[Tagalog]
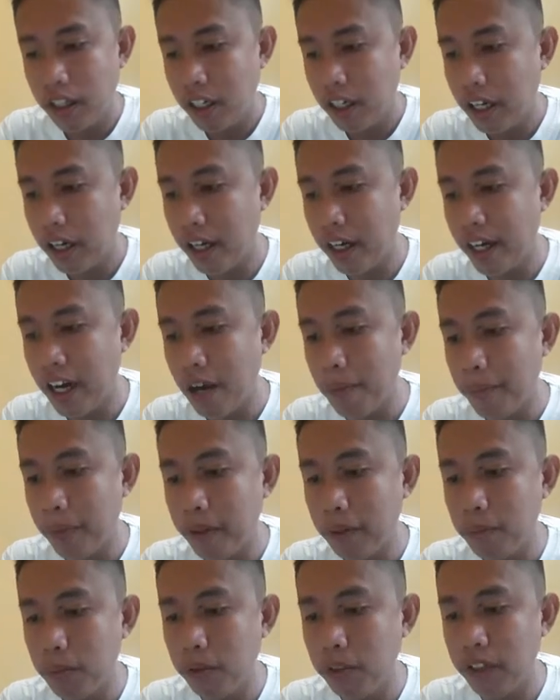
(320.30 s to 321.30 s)
hanapin
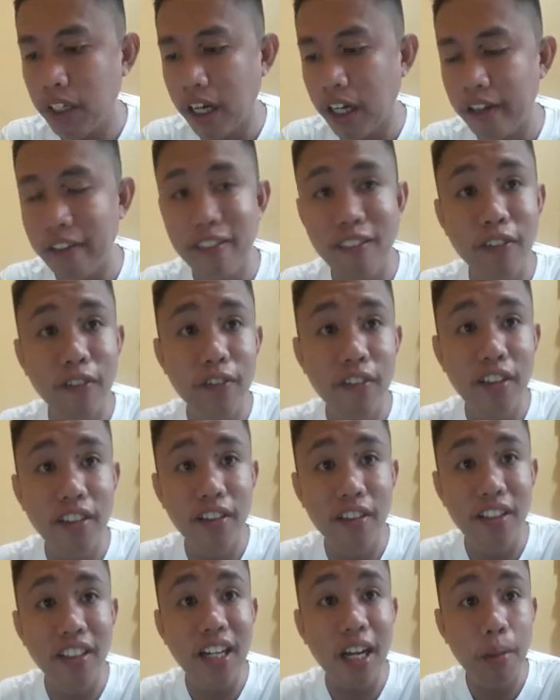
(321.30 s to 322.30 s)
muna yung
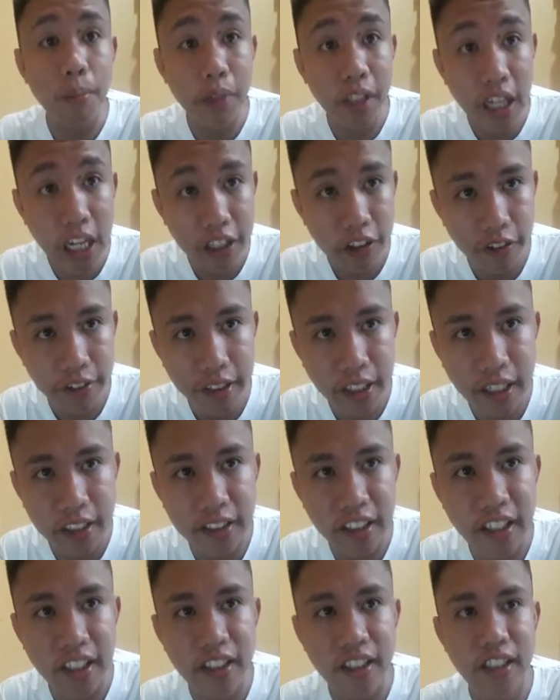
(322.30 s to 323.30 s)
denominator
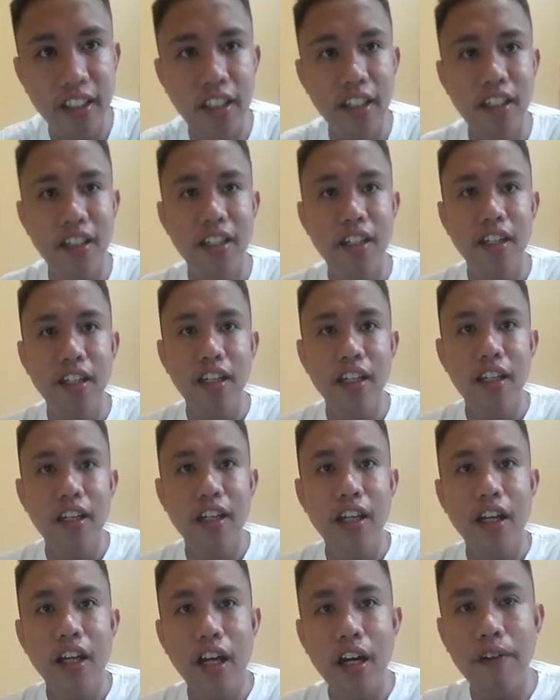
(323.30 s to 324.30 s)
natin.
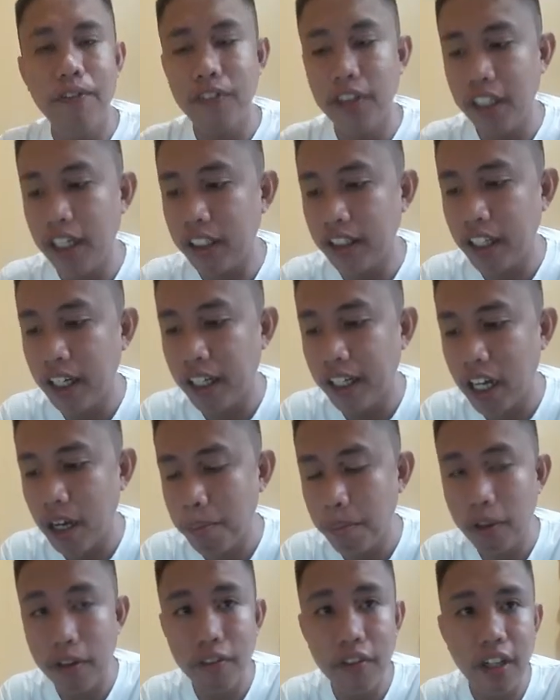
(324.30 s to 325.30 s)
After natin
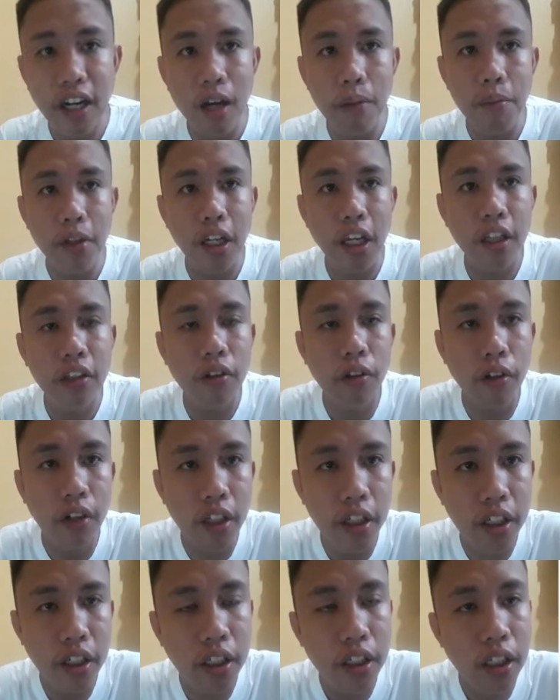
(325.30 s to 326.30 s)
hanapin yung denominator,
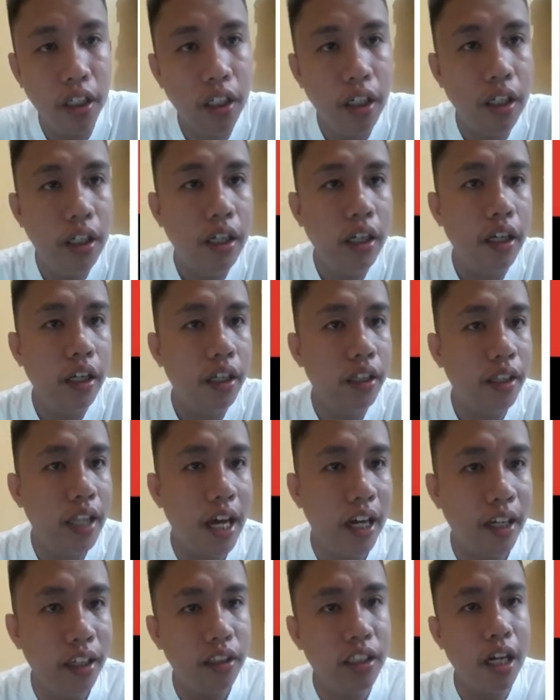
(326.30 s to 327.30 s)

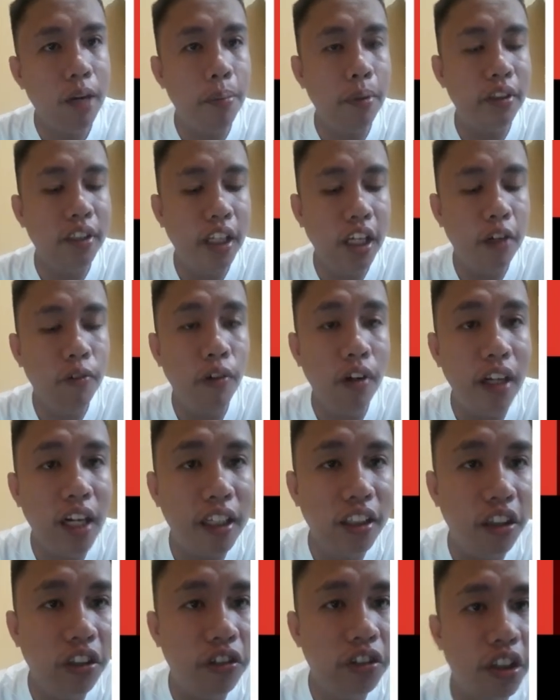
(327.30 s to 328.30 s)
dapat equal
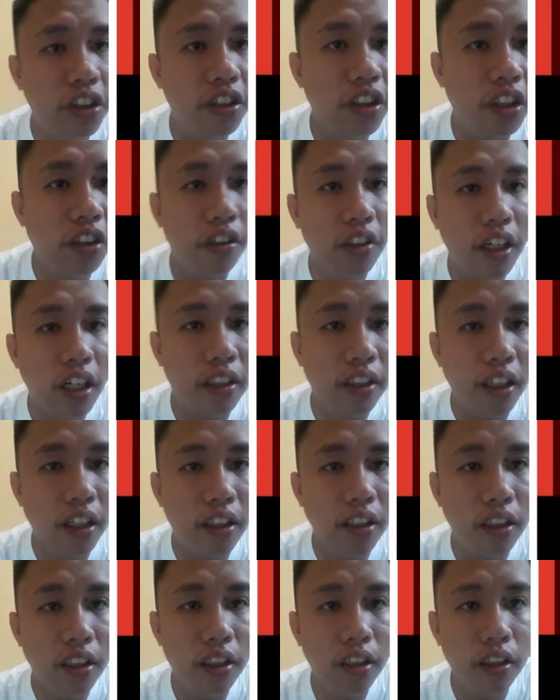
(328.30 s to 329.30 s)
natin to sa 0
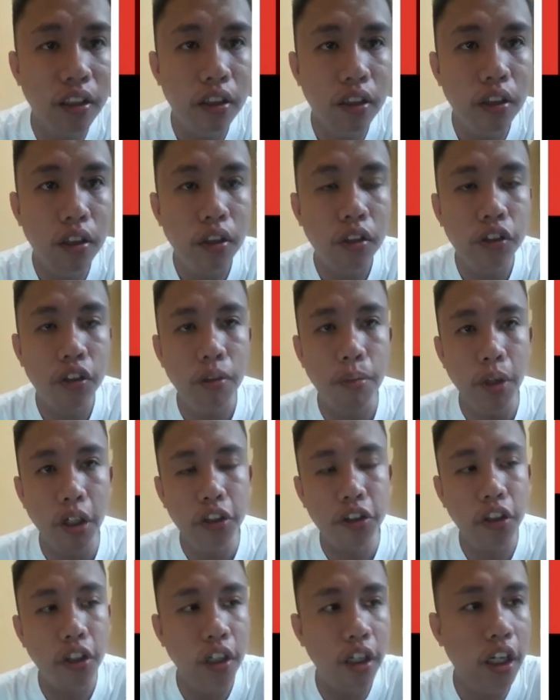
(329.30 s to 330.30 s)
natin. So, make
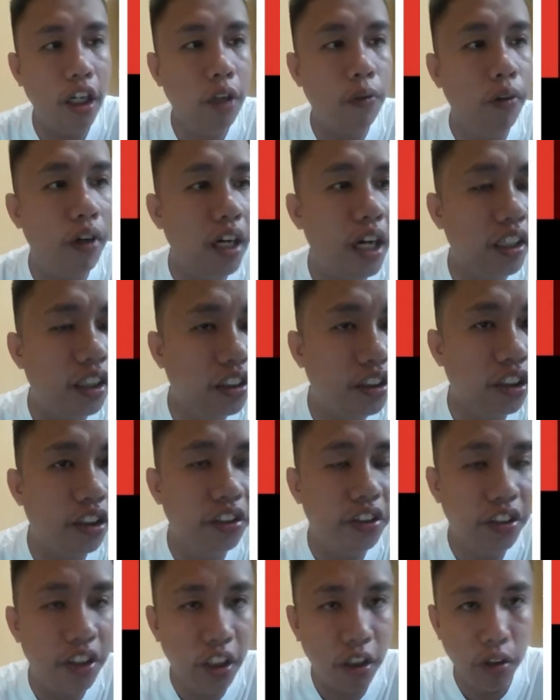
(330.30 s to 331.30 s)
sure i-equal natin sa
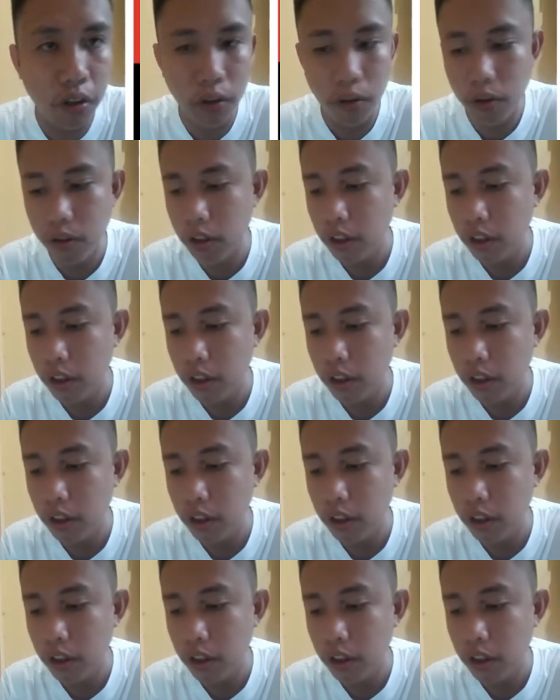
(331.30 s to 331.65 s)
0